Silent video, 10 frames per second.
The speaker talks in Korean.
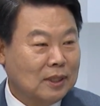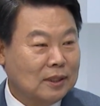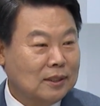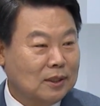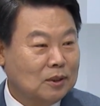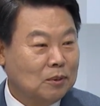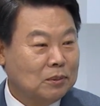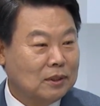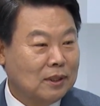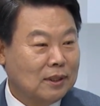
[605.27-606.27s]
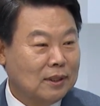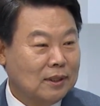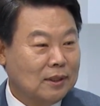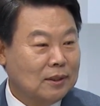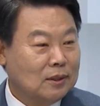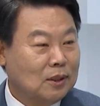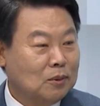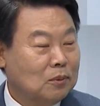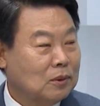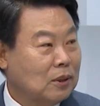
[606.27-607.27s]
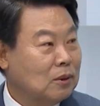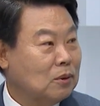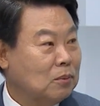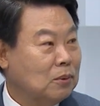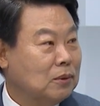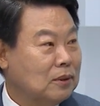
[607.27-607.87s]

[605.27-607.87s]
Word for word: 양질의 서비스가 제공될 거로 보고